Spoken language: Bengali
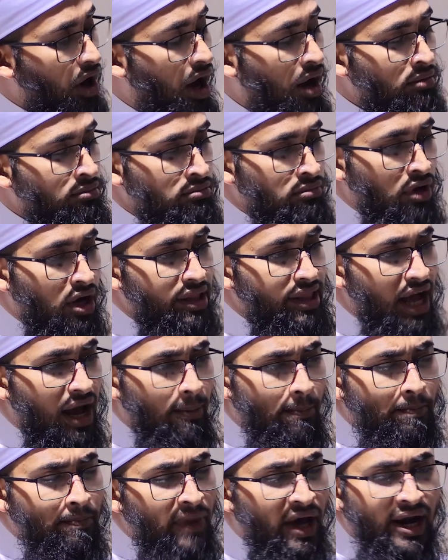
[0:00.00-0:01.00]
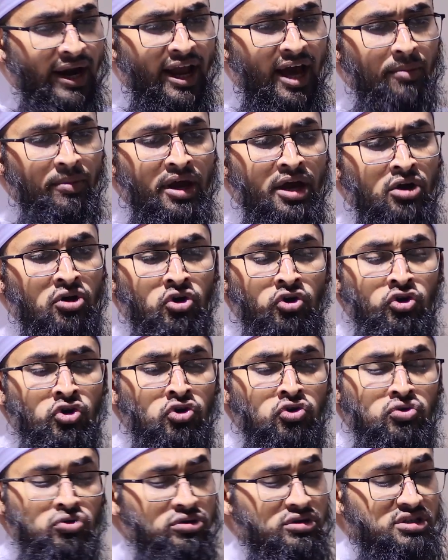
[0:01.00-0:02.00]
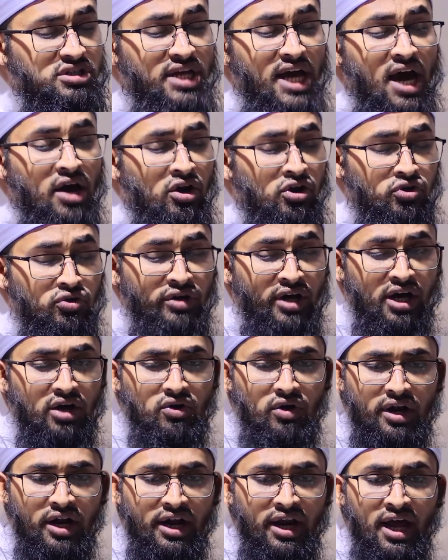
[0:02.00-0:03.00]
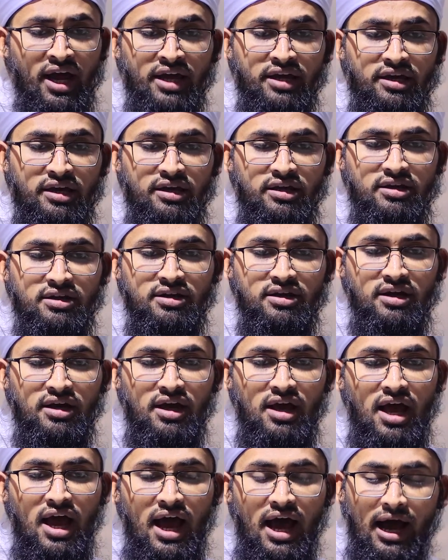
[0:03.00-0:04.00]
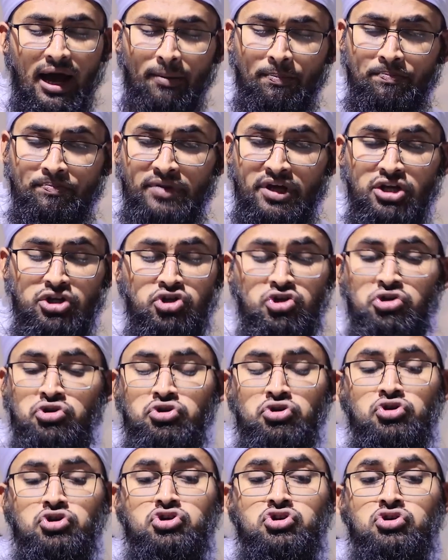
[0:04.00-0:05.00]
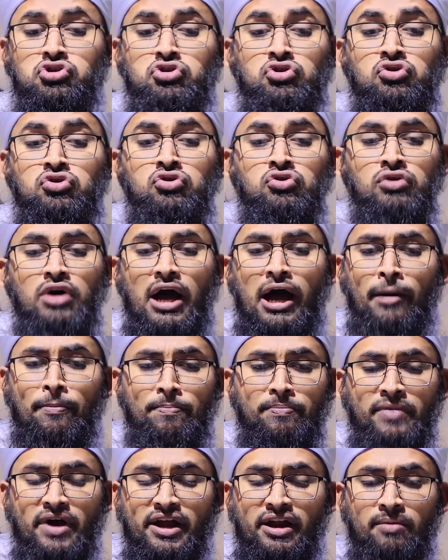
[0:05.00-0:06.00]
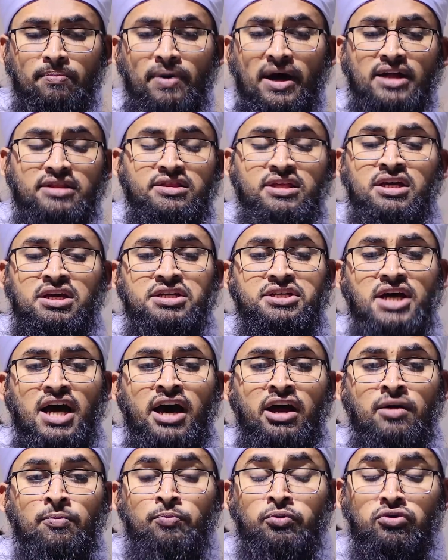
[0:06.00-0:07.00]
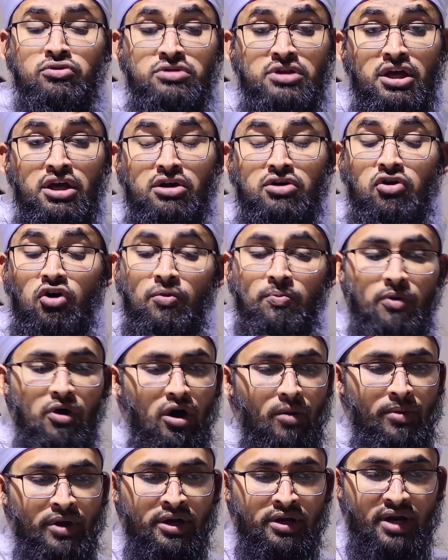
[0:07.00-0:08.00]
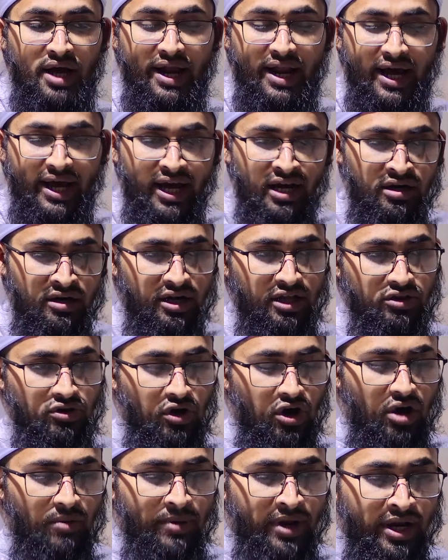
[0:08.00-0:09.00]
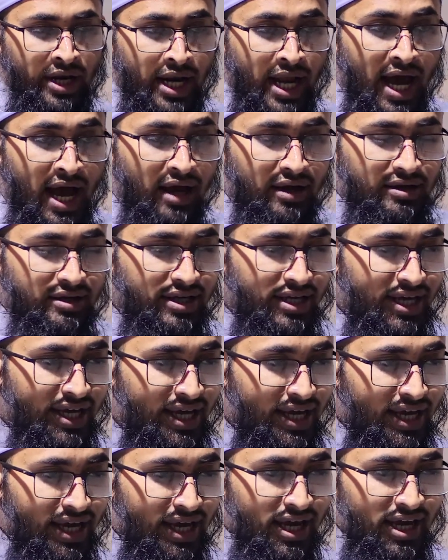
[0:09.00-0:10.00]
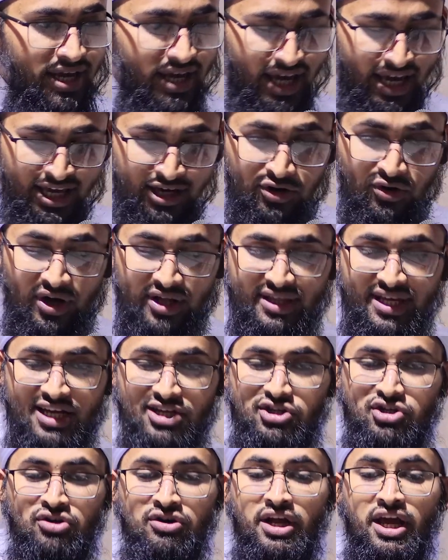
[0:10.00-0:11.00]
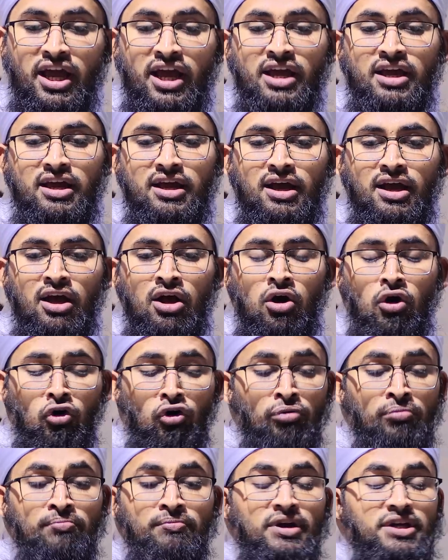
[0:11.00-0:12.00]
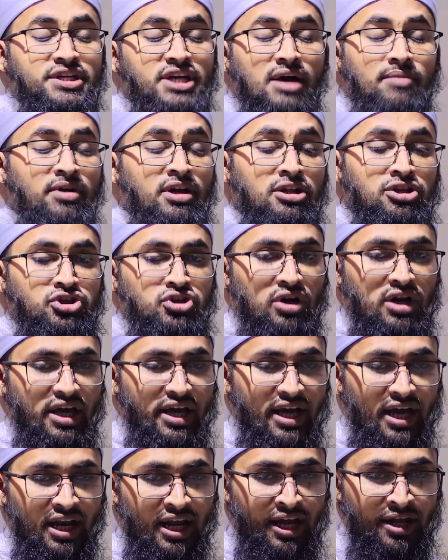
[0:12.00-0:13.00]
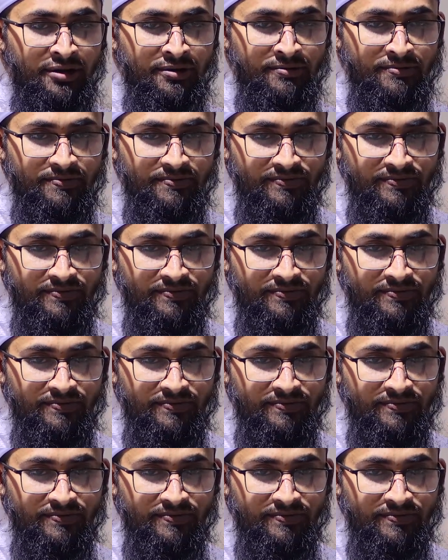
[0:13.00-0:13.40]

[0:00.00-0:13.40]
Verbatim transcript: মোহাম্মদ আপনার নামে কোনো কুচ্ছা রটনা করে নাই আপনি শুধু শুধু আপনার ভাতিজার প্রতি ক্ষোভ হবেন না রাগান্বিত হবেন না এই কথা শুনে উম্মে জামিল চলে গেলেন